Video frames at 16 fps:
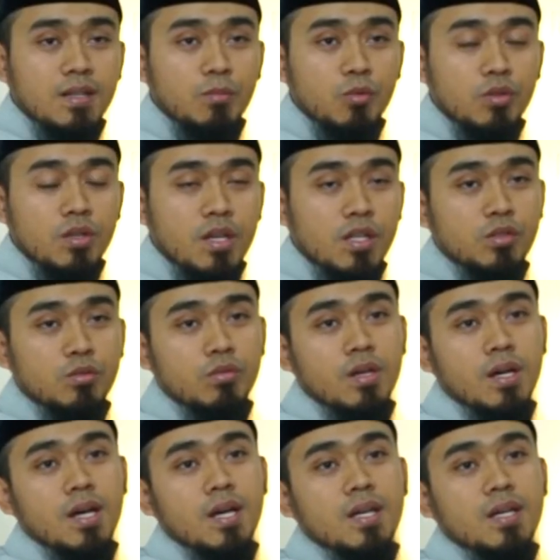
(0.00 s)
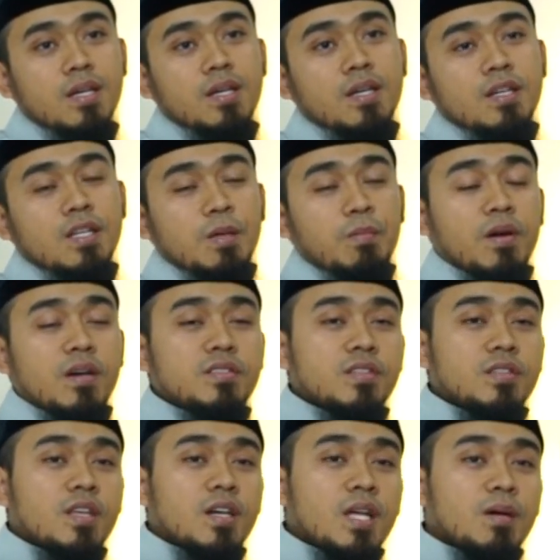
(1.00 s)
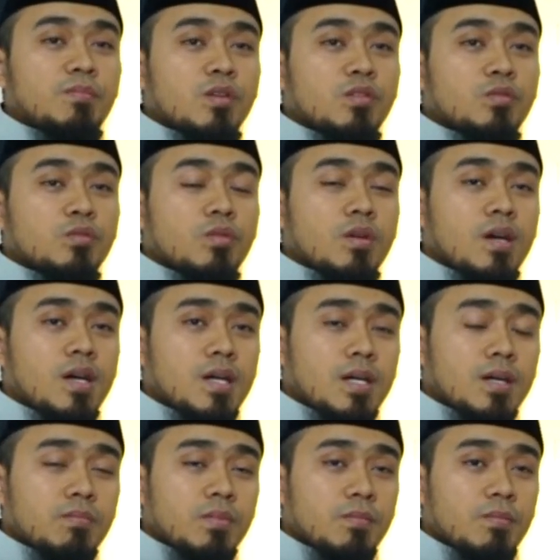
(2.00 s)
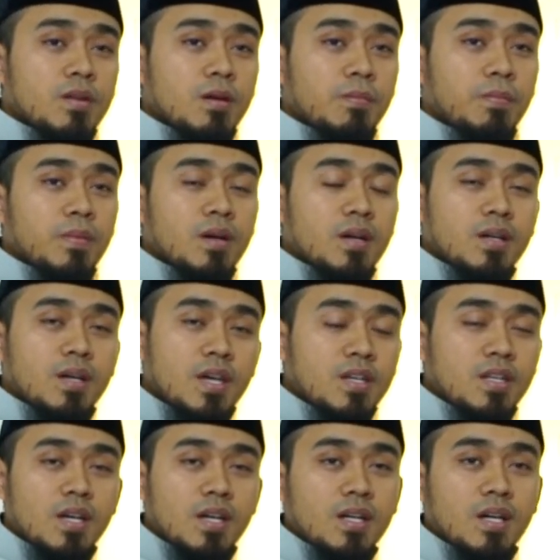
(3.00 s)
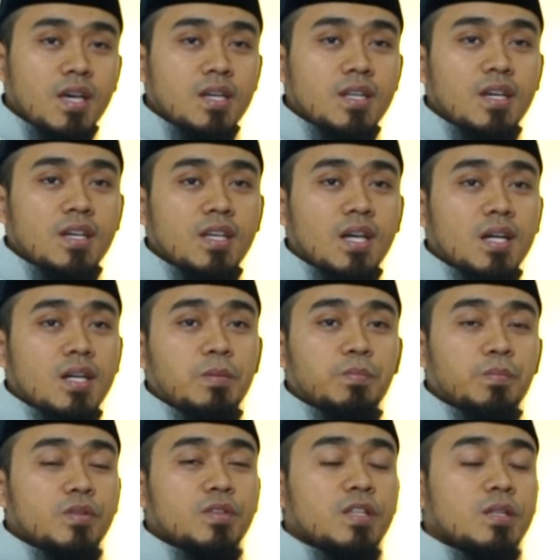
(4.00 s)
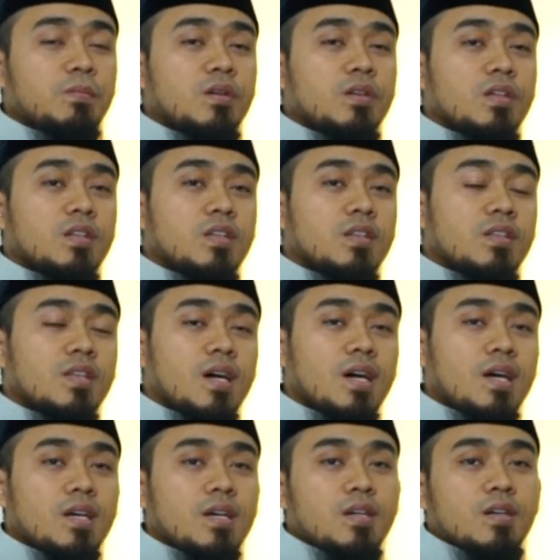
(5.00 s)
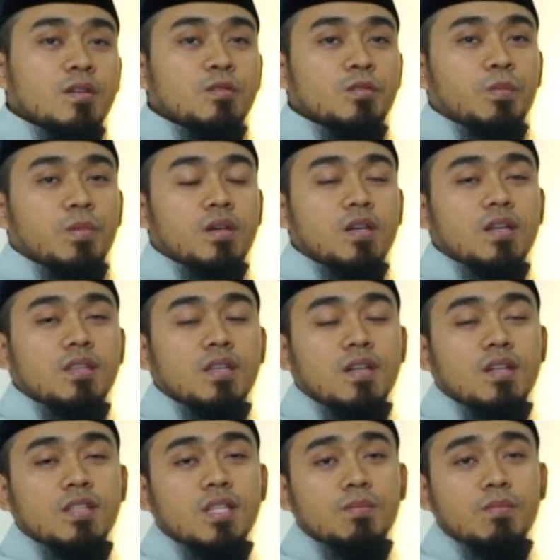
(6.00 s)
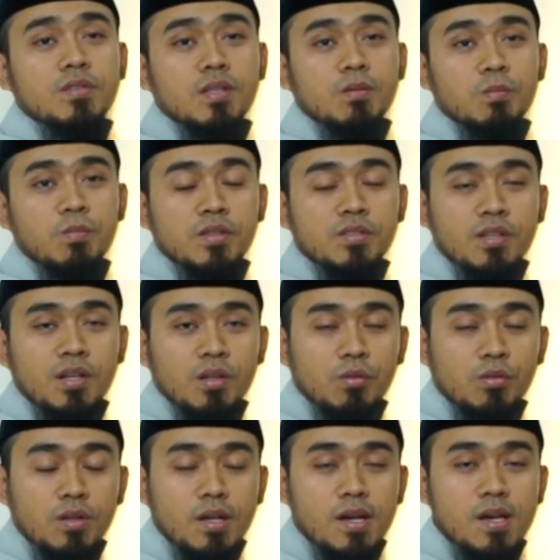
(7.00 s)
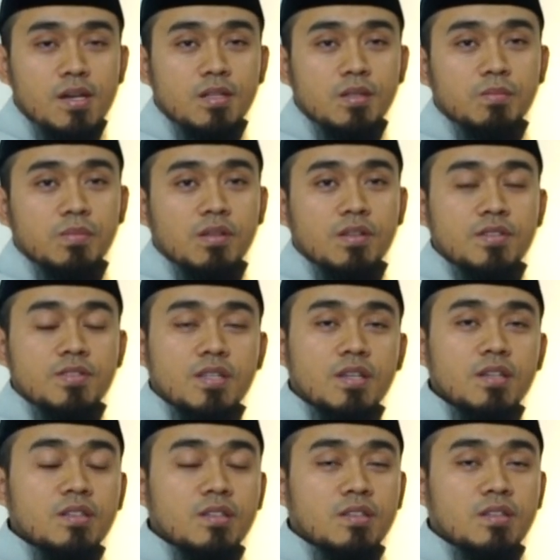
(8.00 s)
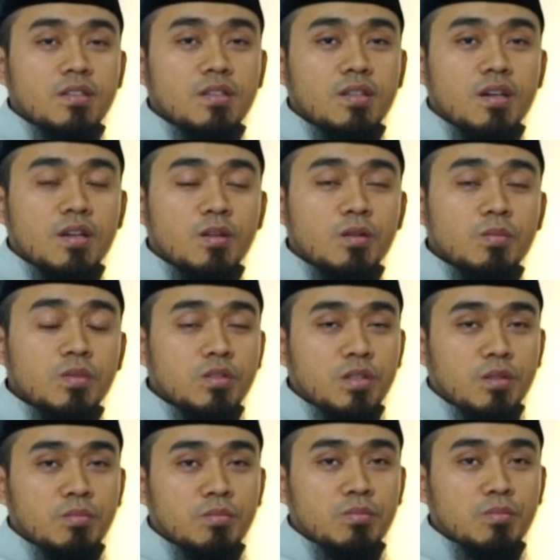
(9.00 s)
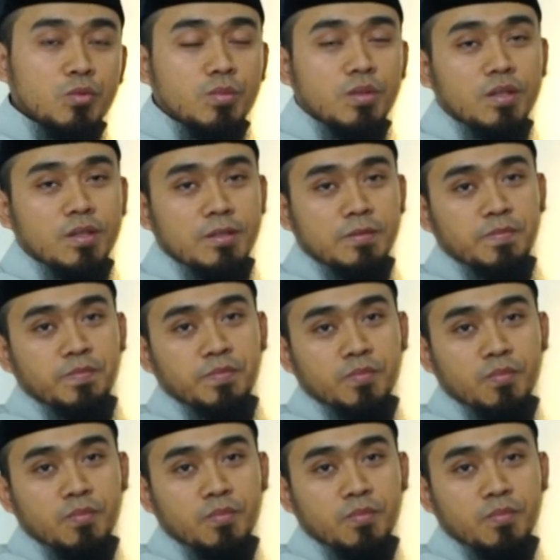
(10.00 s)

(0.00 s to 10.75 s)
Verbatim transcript: Kemudian juga dibahas di dalamnya juga beberapa kaidah-kaidah yang penting bagi kita supaya kita nanti bisa membaca Al-Qur'an di lisanin Arabiyyin mubin.